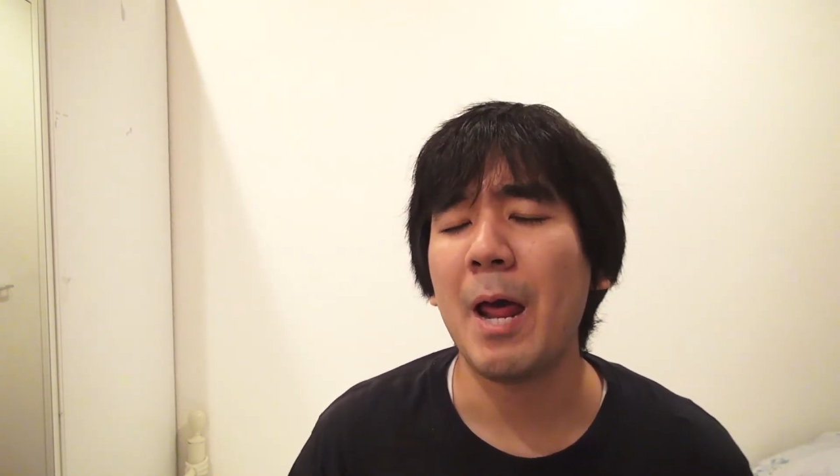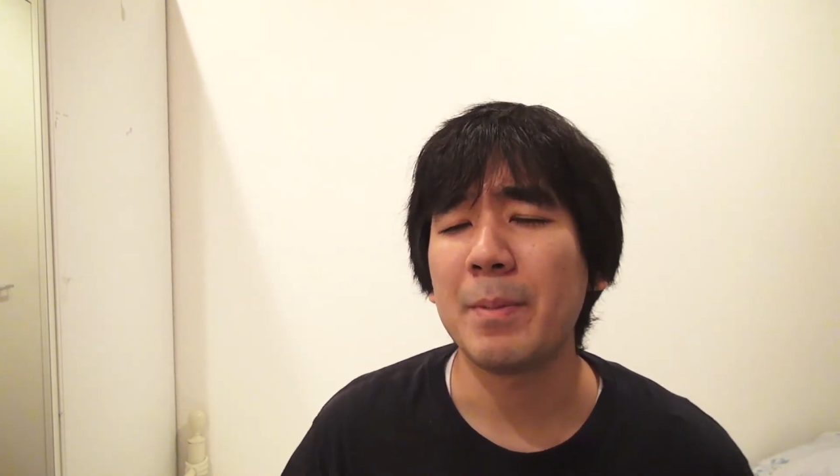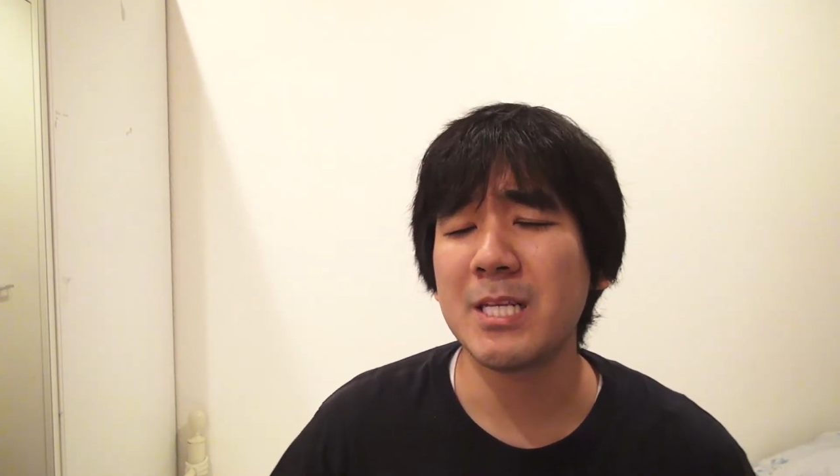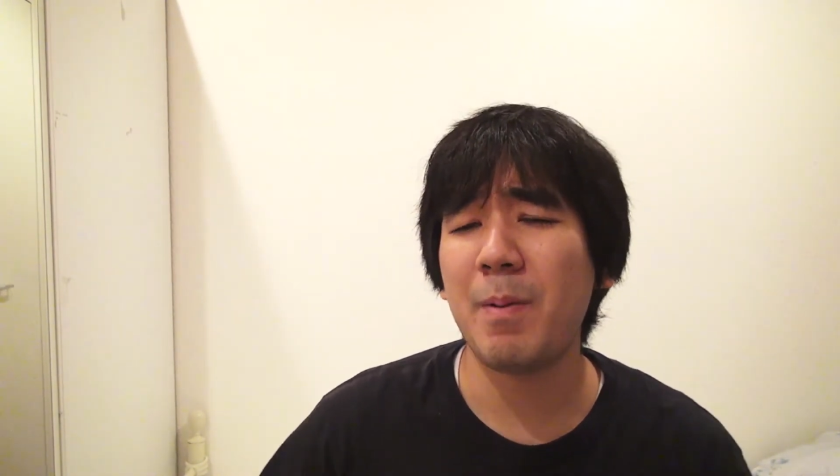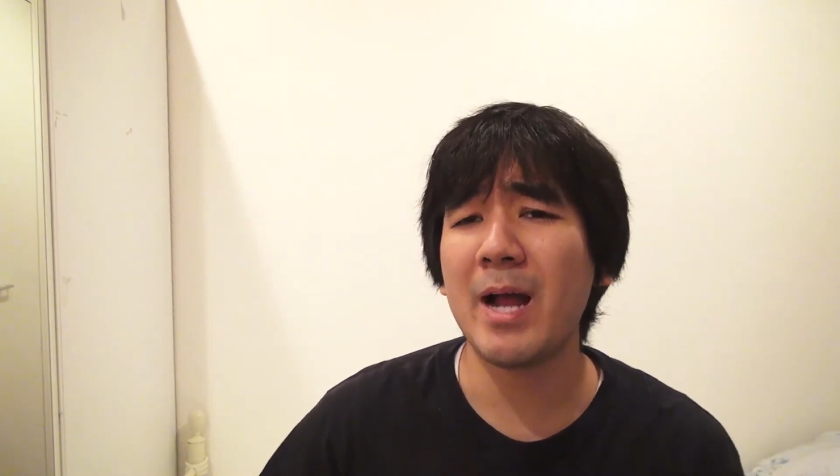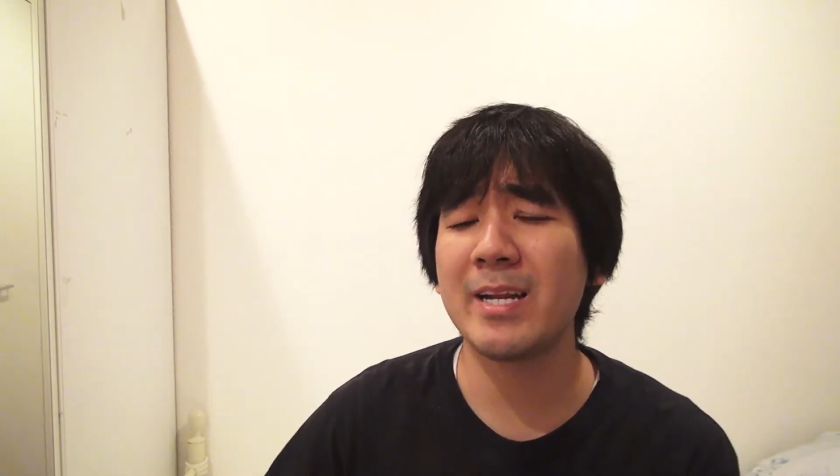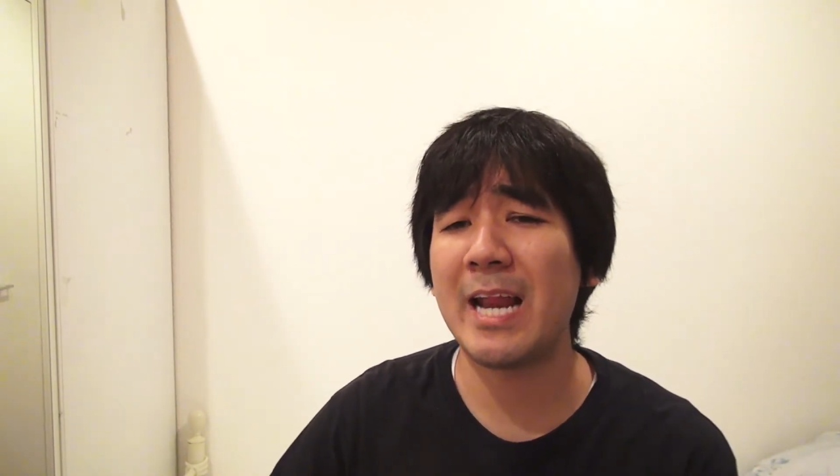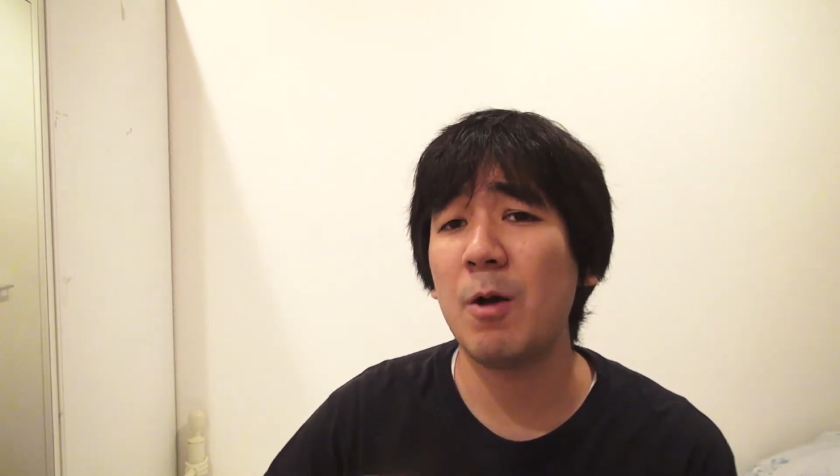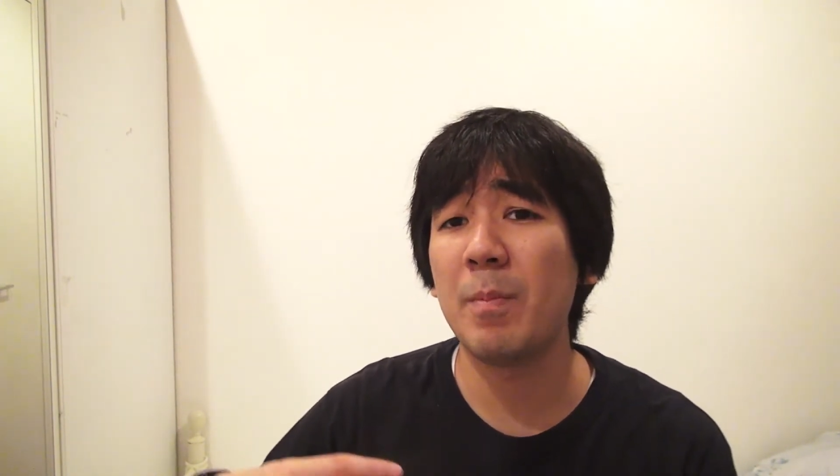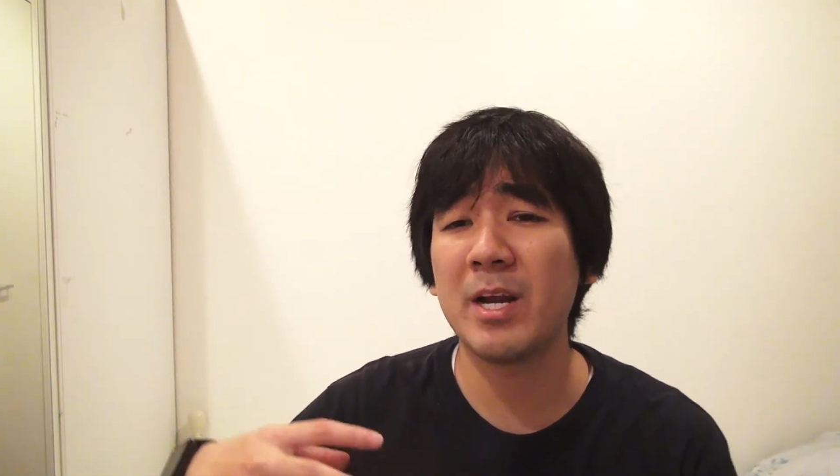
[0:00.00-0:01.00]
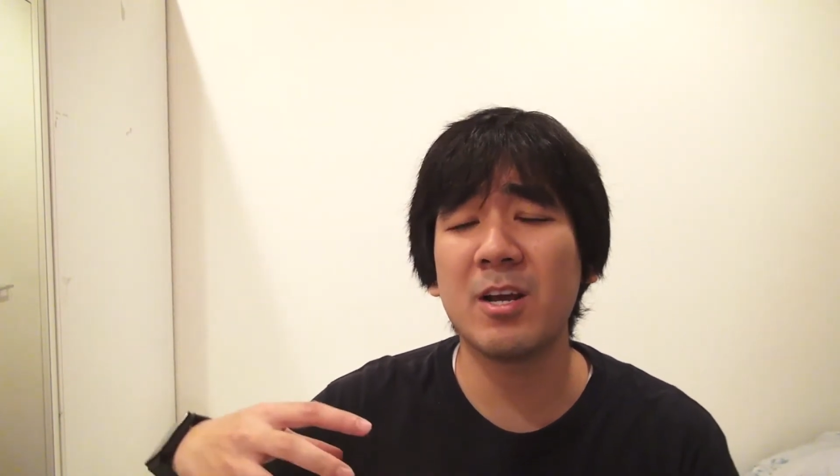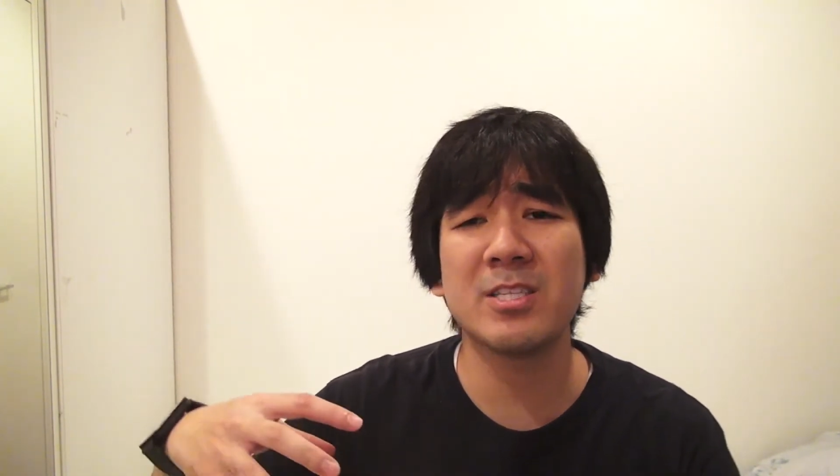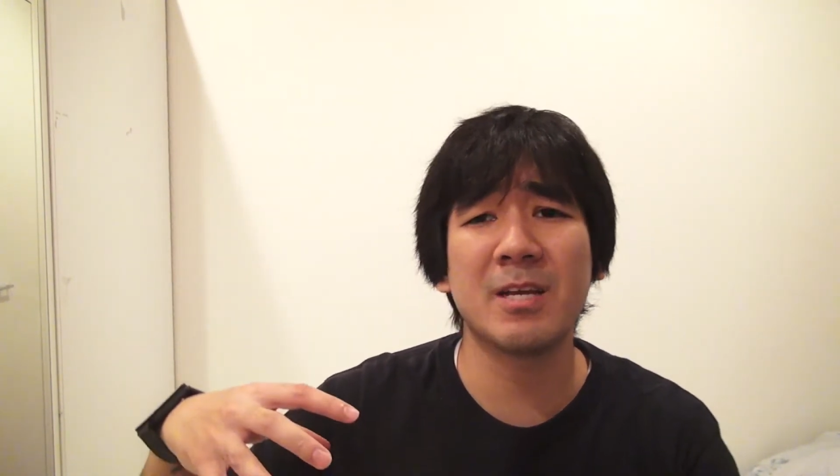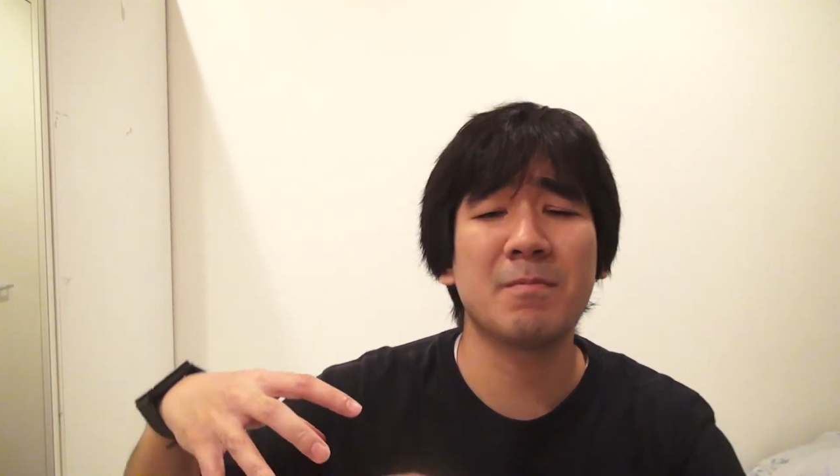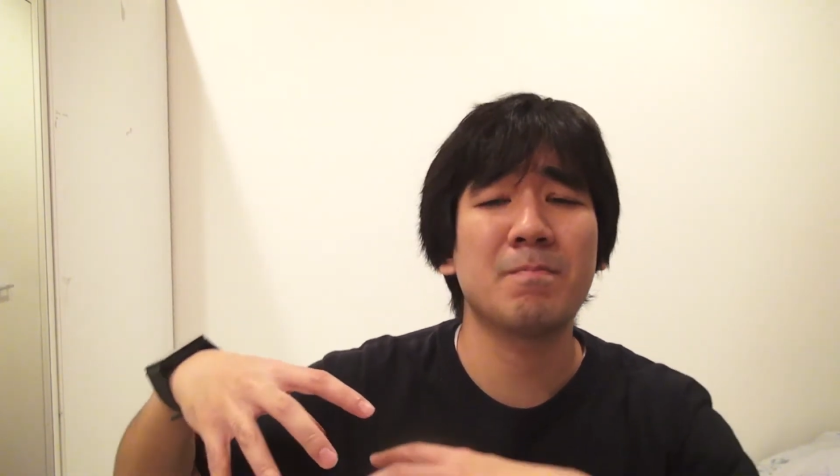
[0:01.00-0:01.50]
ผ่านไปสักพักหนึ่งแล้ว มันก็
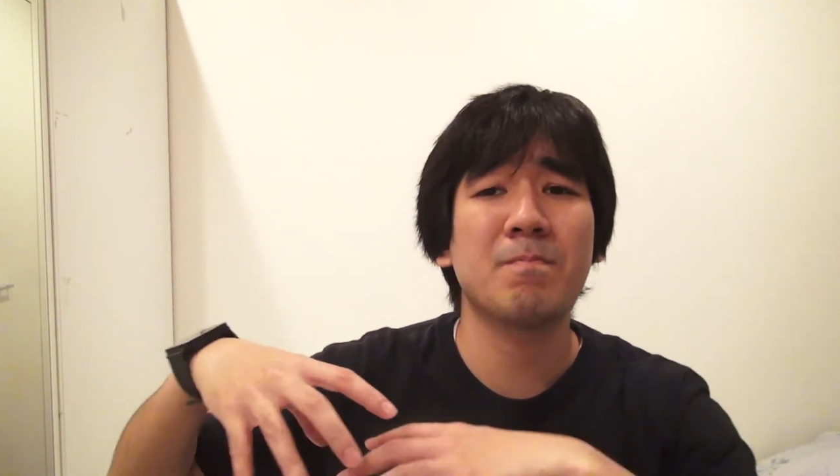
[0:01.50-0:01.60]
จะ